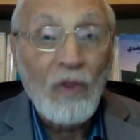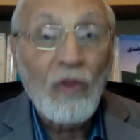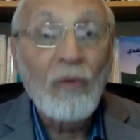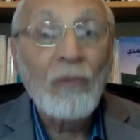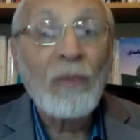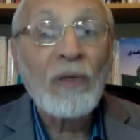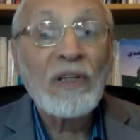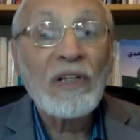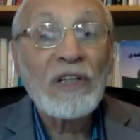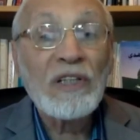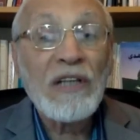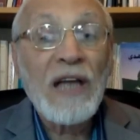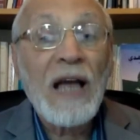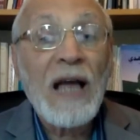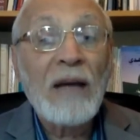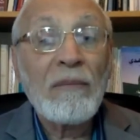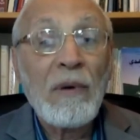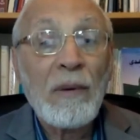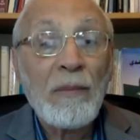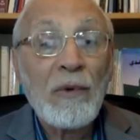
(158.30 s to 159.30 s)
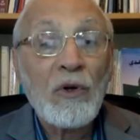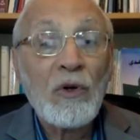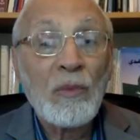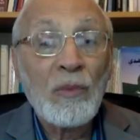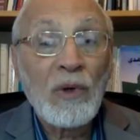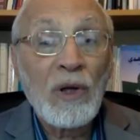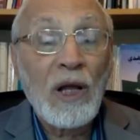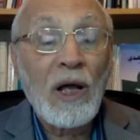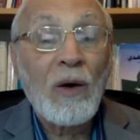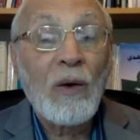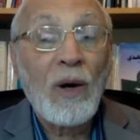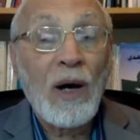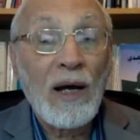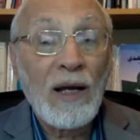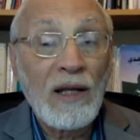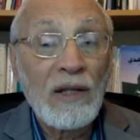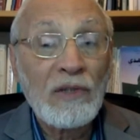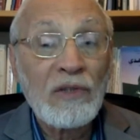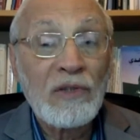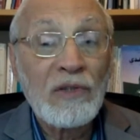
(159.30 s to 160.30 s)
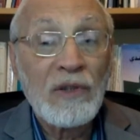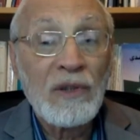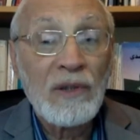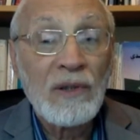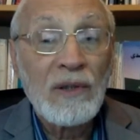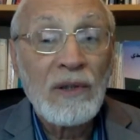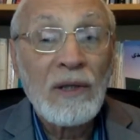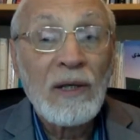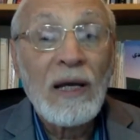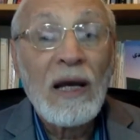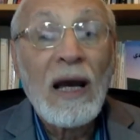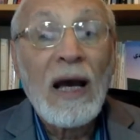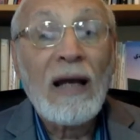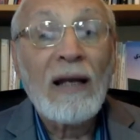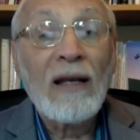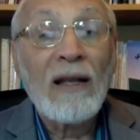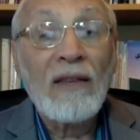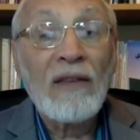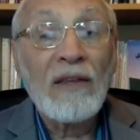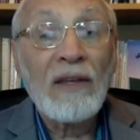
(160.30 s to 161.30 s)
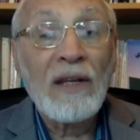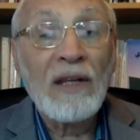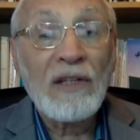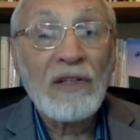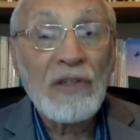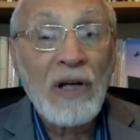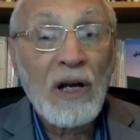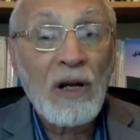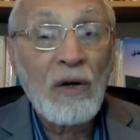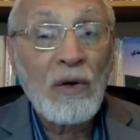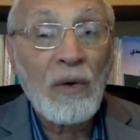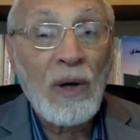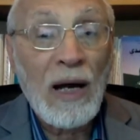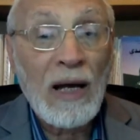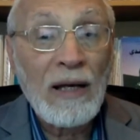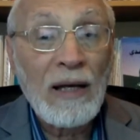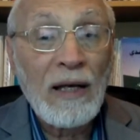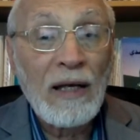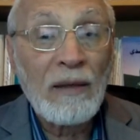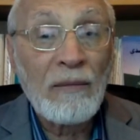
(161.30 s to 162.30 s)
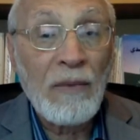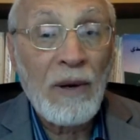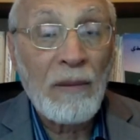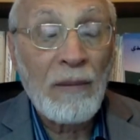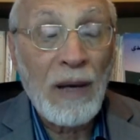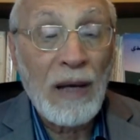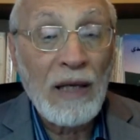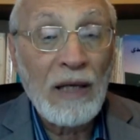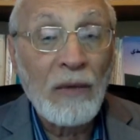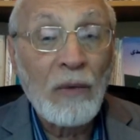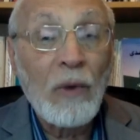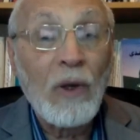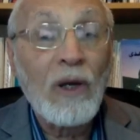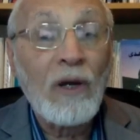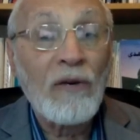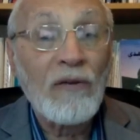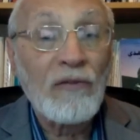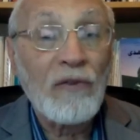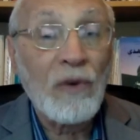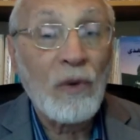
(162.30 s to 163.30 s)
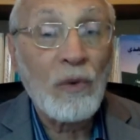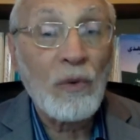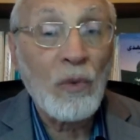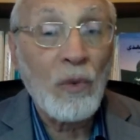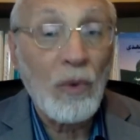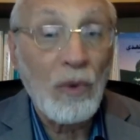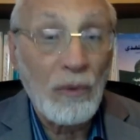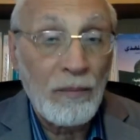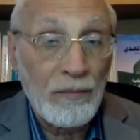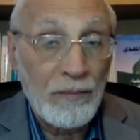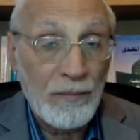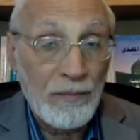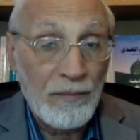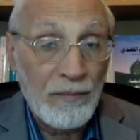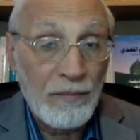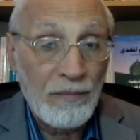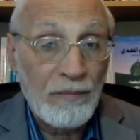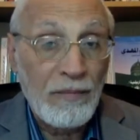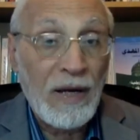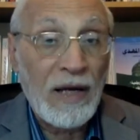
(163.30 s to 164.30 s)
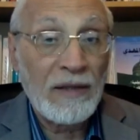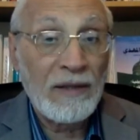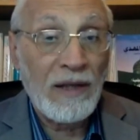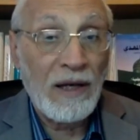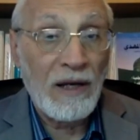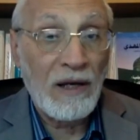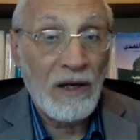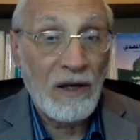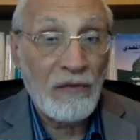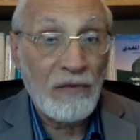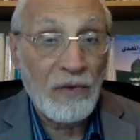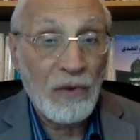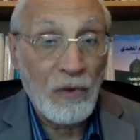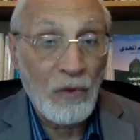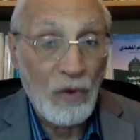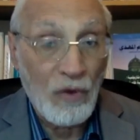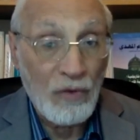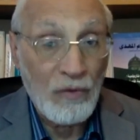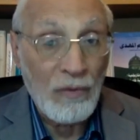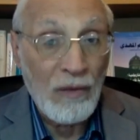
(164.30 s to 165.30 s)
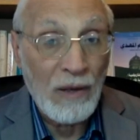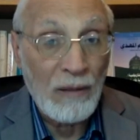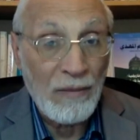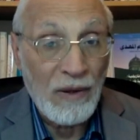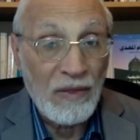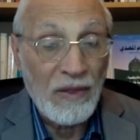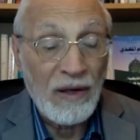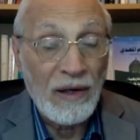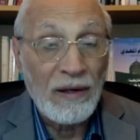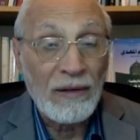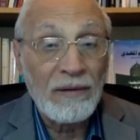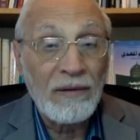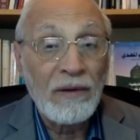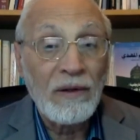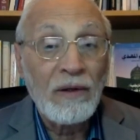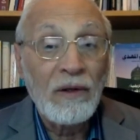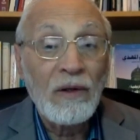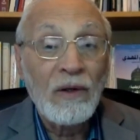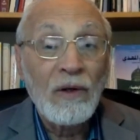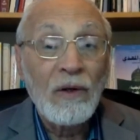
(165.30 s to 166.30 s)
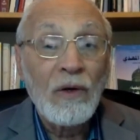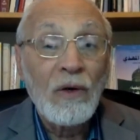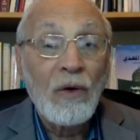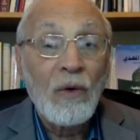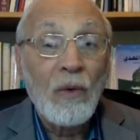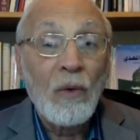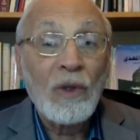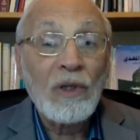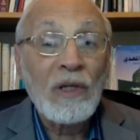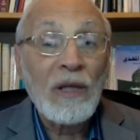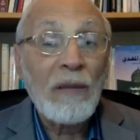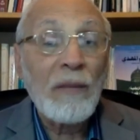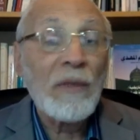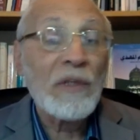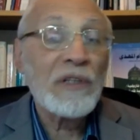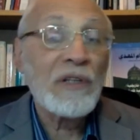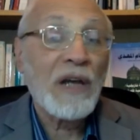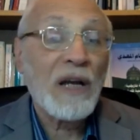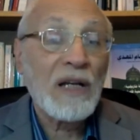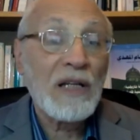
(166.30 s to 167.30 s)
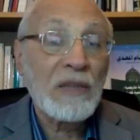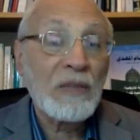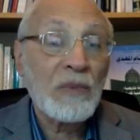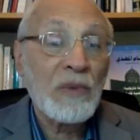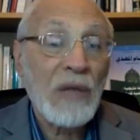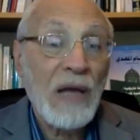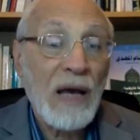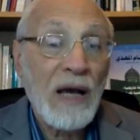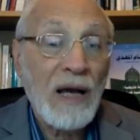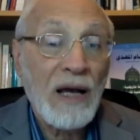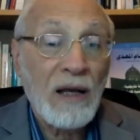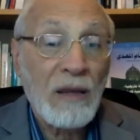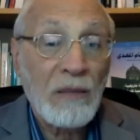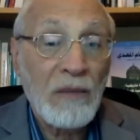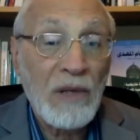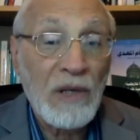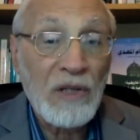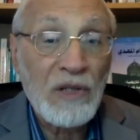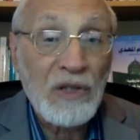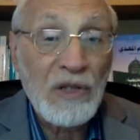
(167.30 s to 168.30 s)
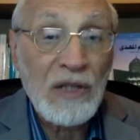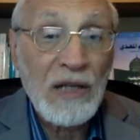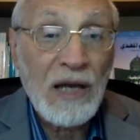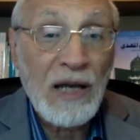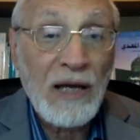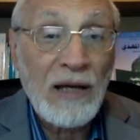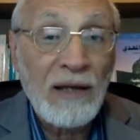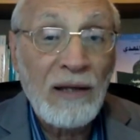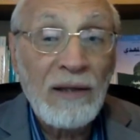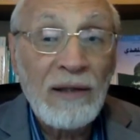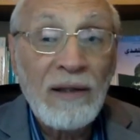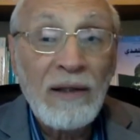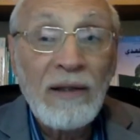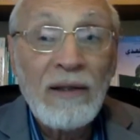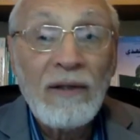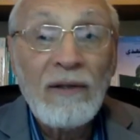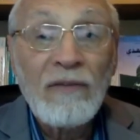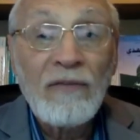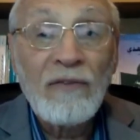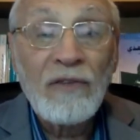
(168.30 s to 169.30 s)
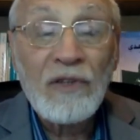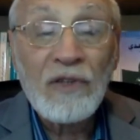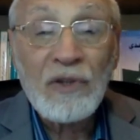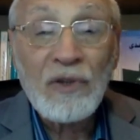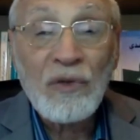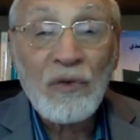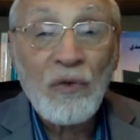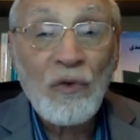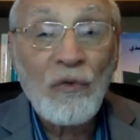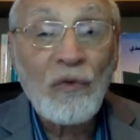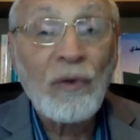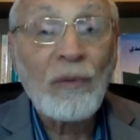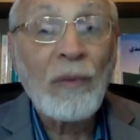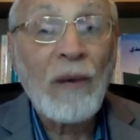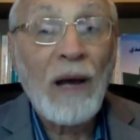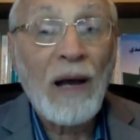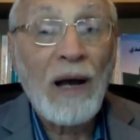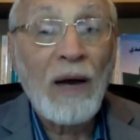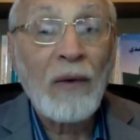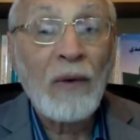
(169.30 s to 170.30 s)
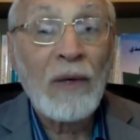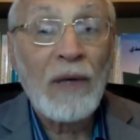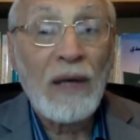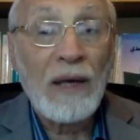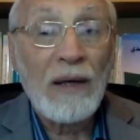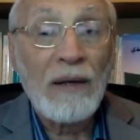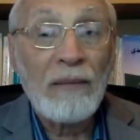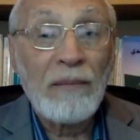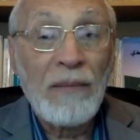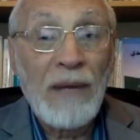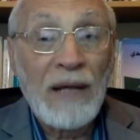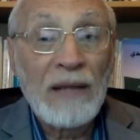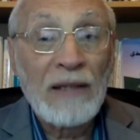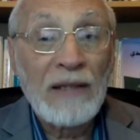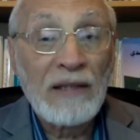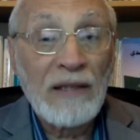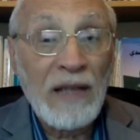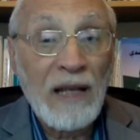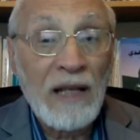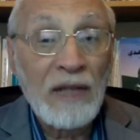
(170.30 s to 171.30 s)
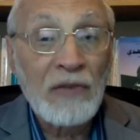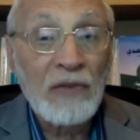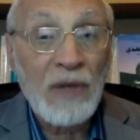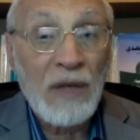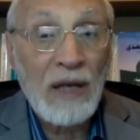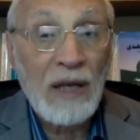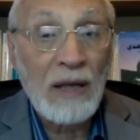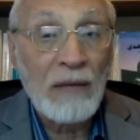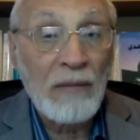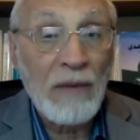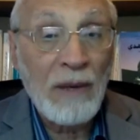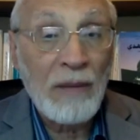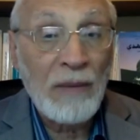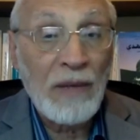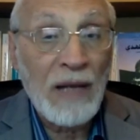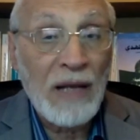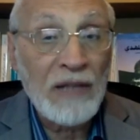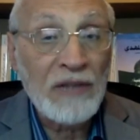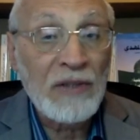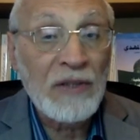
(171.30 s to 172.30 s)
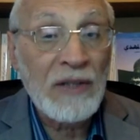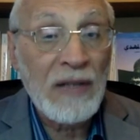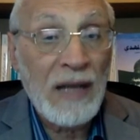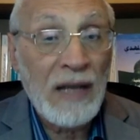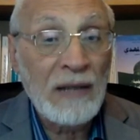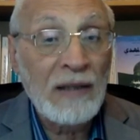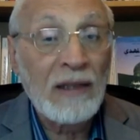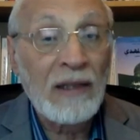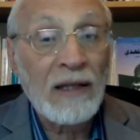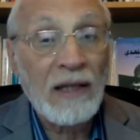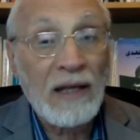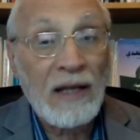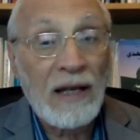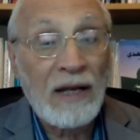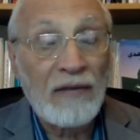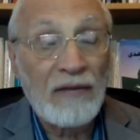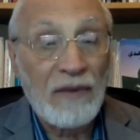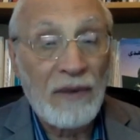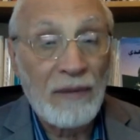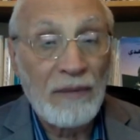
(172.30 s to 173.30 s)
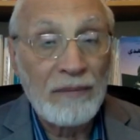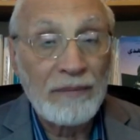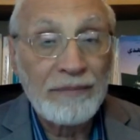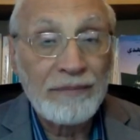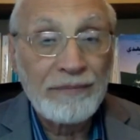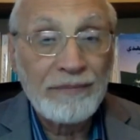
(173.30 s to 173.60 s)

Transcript: ثم تشعب منهم الخوارج الذين انشقوا على الإمام علي وكفروه بعد أن كفروا عثمان مثلا واندمج قسم آخر من الشيعة في صفوف معاوية بعد تنازل الإمام الحسن عن الخلافة